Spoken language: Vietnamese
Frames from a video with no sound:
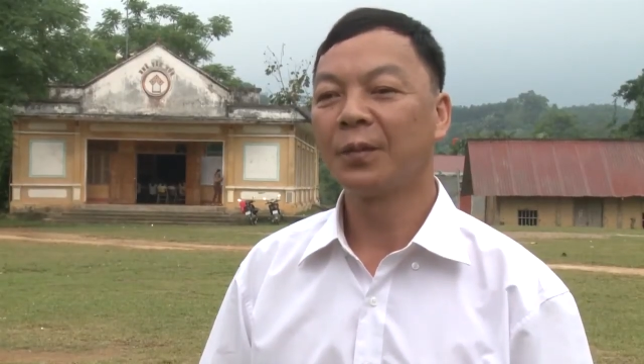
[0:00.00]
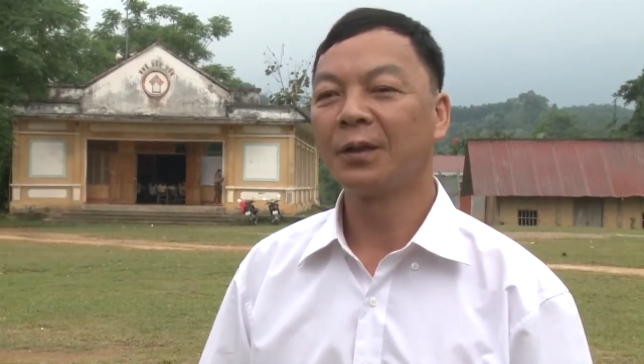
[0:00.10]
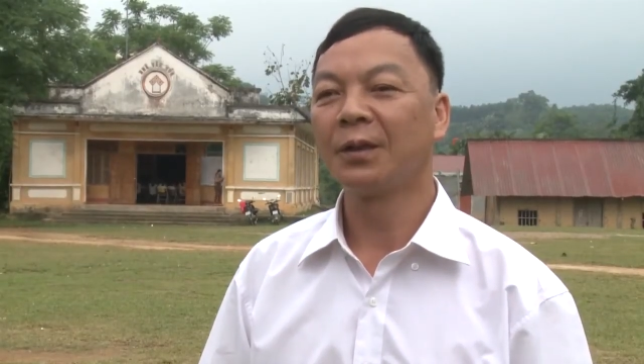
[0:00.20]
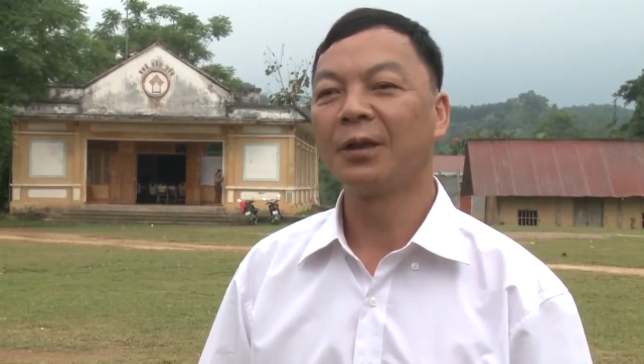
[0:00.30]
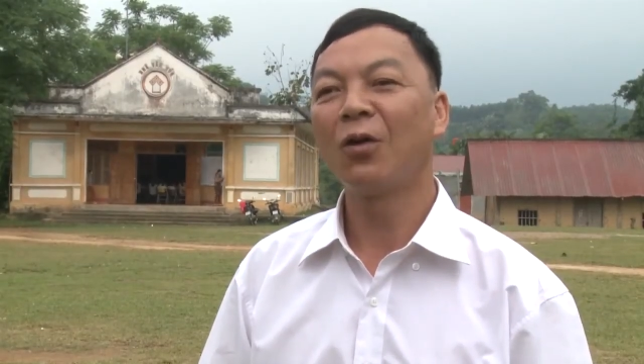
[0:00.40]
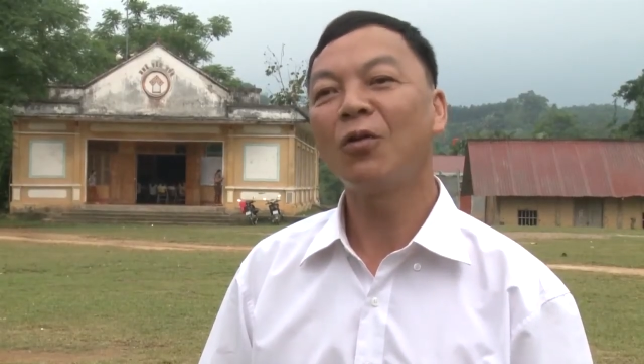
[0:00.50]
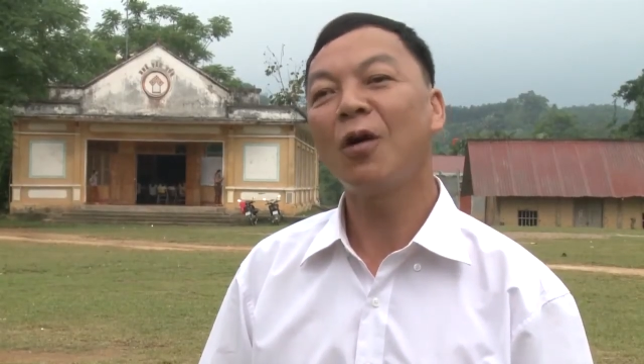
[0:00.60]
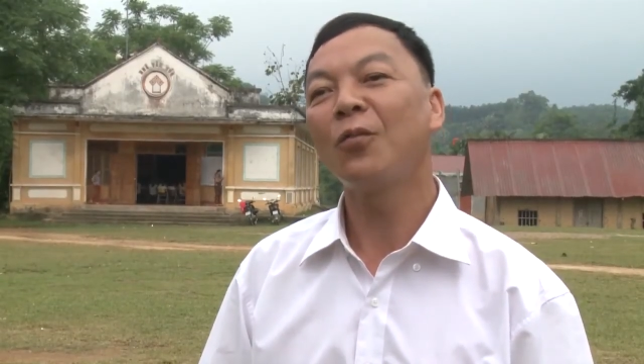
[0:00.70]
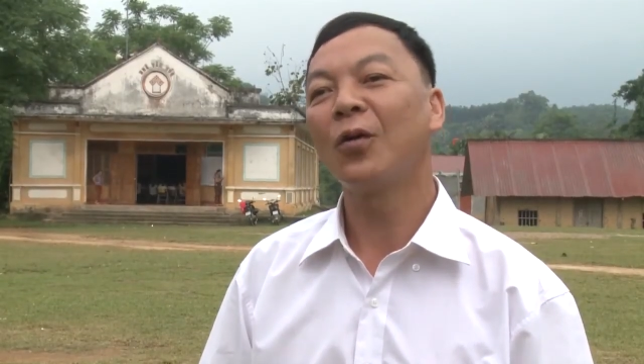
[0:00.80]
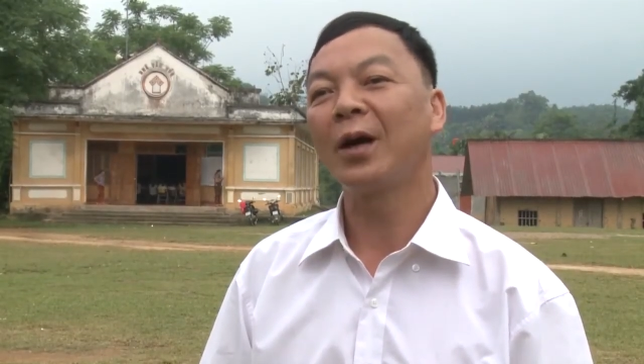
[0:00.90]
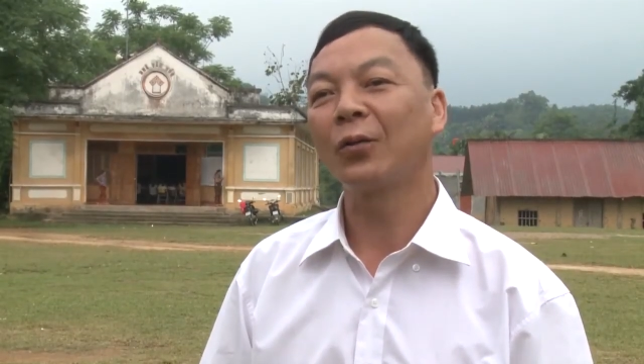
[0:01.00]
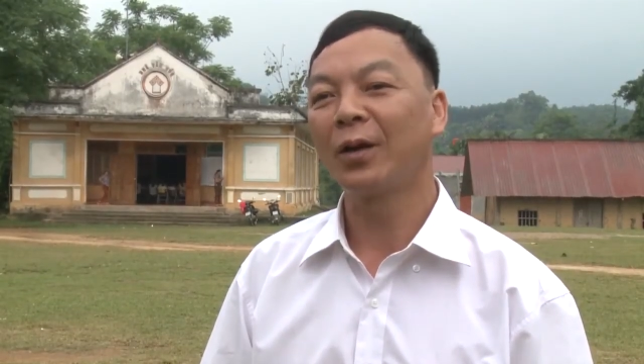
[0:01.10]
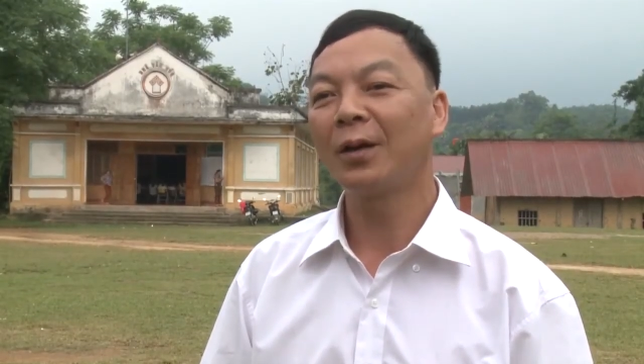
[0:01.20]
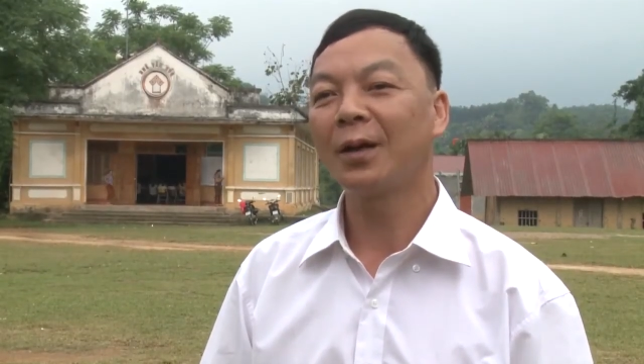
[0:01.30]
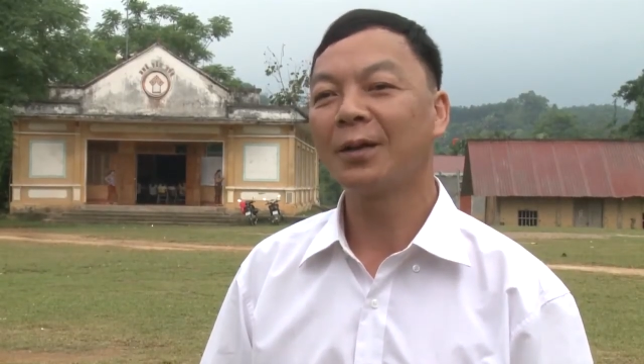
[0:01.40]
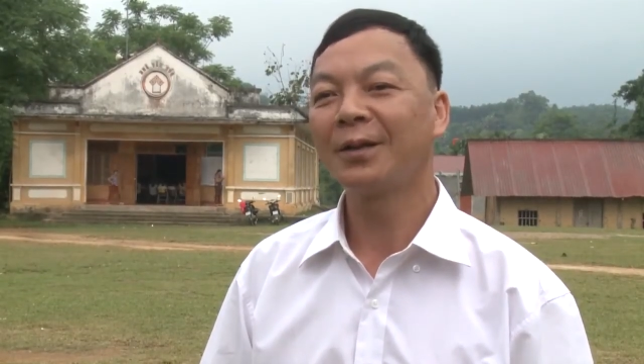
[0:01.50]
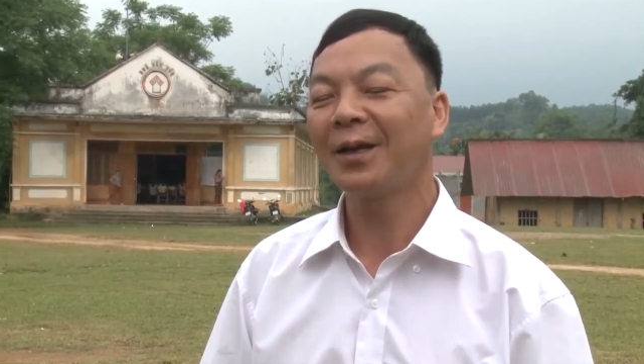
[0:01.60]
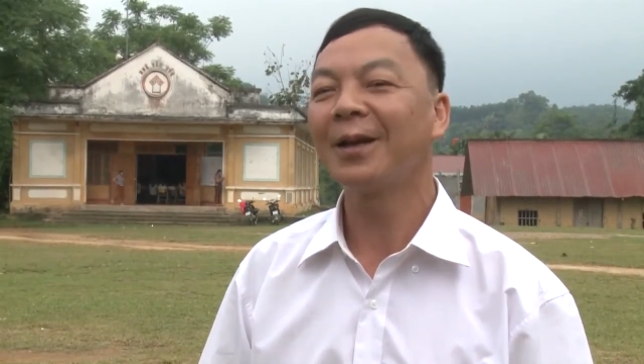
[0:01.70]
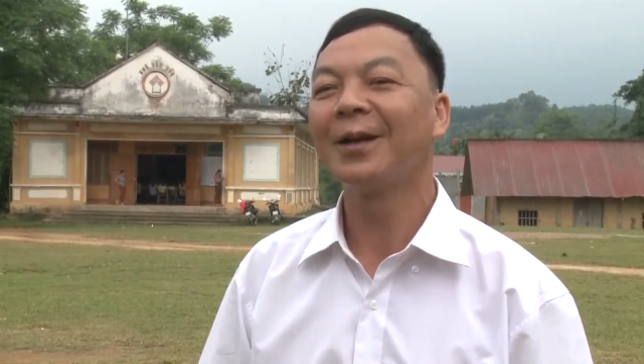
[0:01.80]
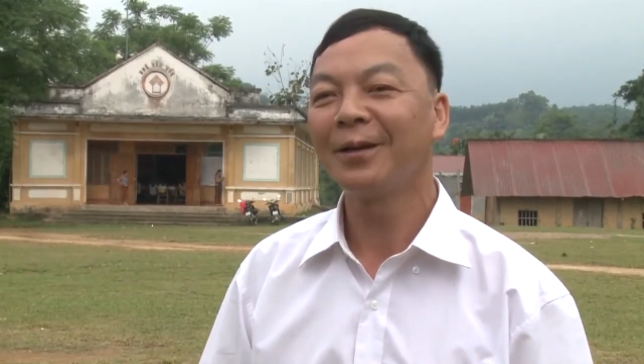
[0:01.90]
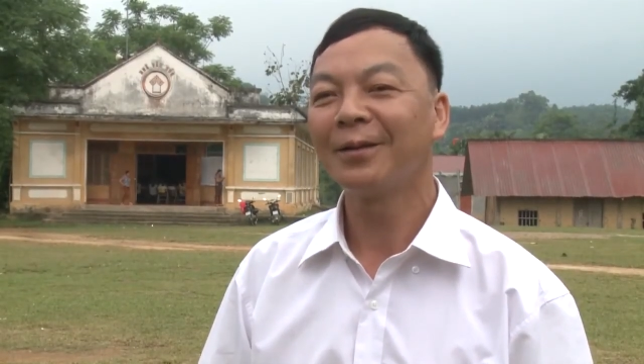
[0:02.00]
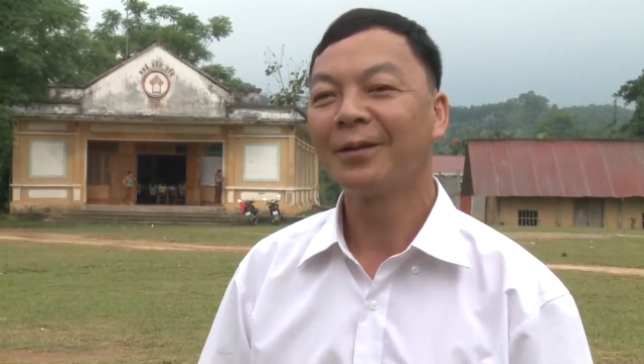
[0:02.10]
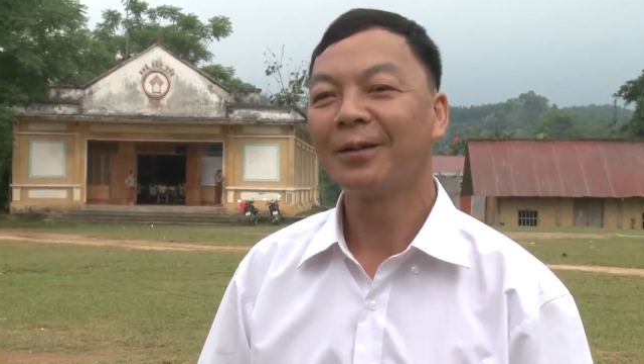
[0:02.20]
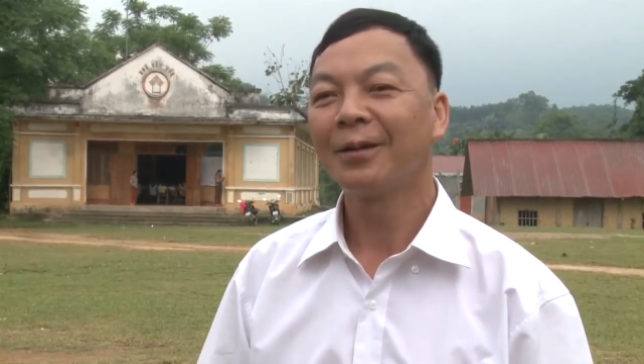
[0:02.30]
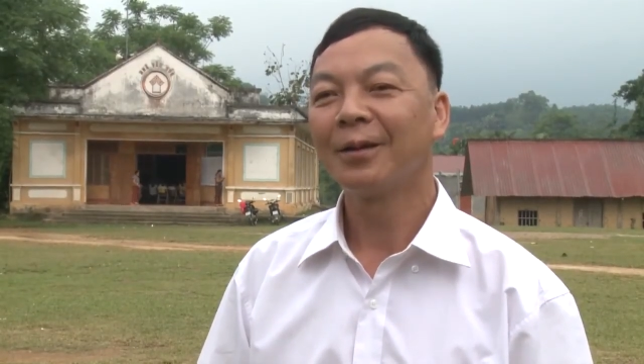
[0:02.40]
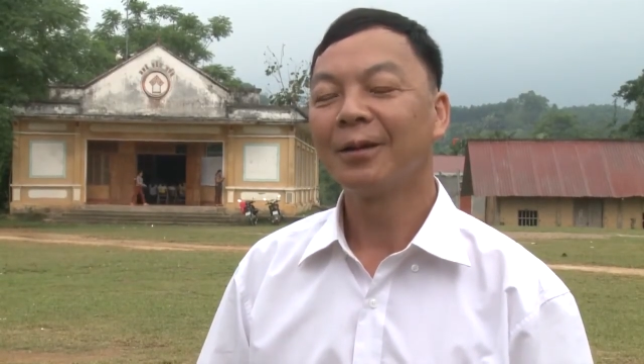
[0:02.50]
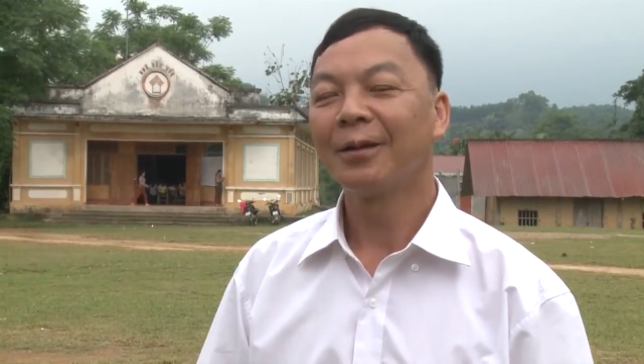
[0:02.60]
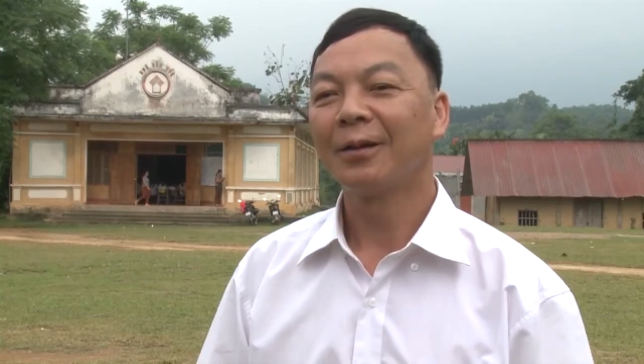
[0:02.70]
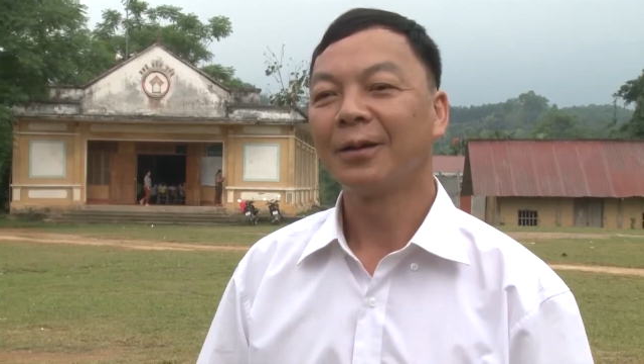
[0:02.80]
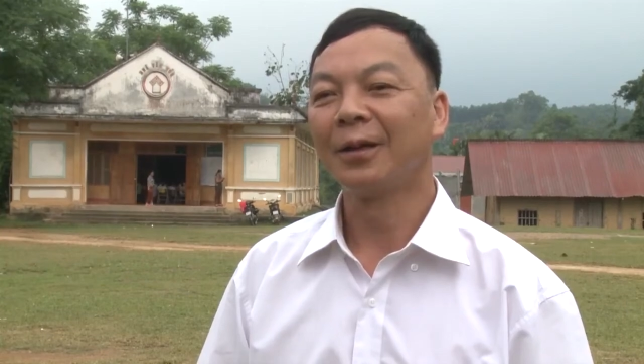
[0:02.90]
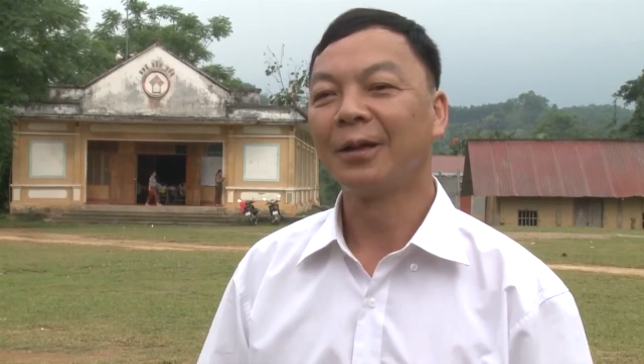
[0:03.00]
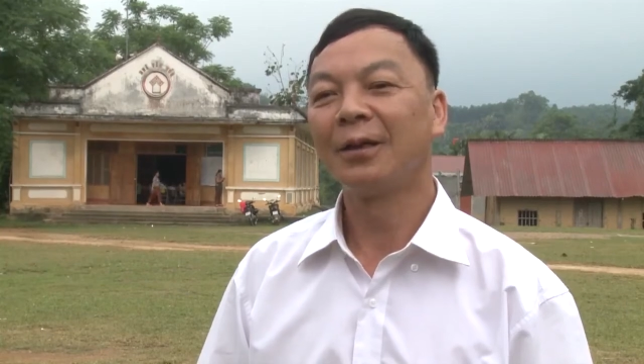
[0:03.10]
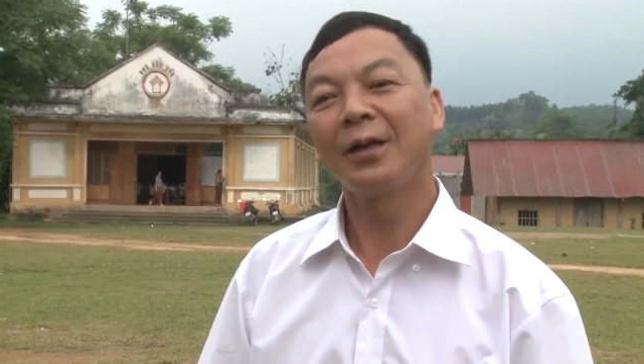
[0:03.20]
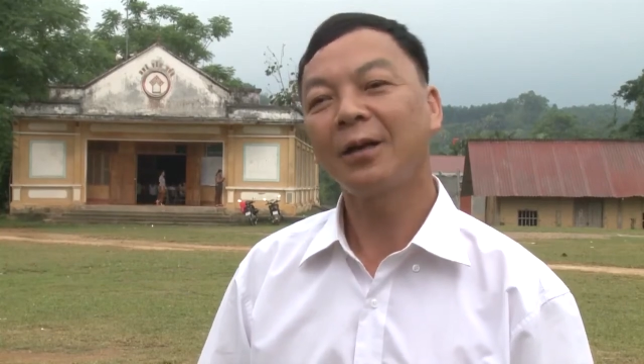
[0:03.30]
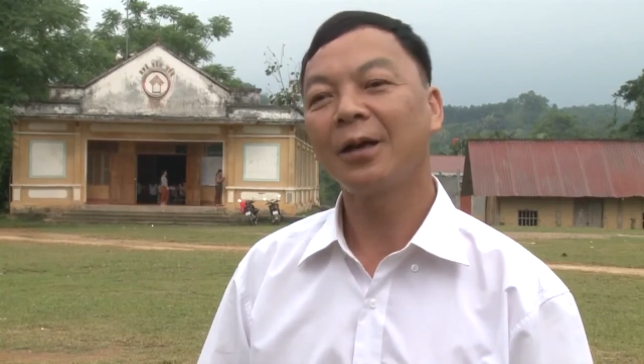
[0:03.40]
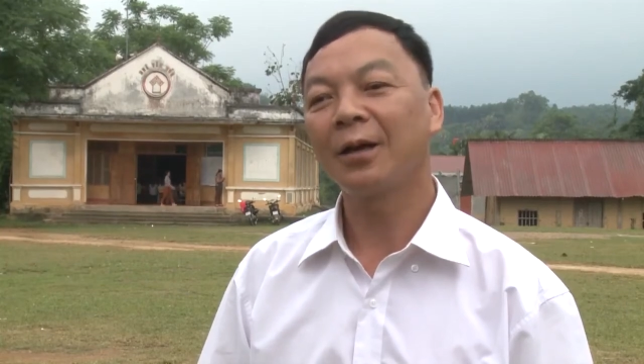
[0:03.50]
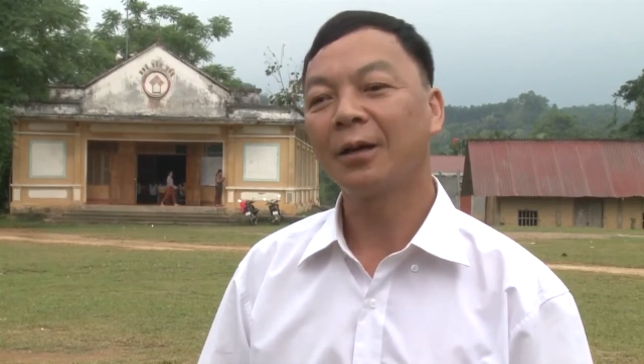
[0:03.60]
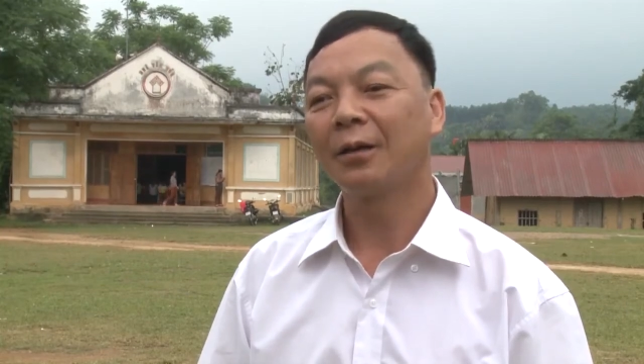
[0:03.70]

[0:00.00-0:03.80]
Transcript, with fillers: thì sự đóng góp của Hà Thuấn là rất là lớn thì thứ nhất là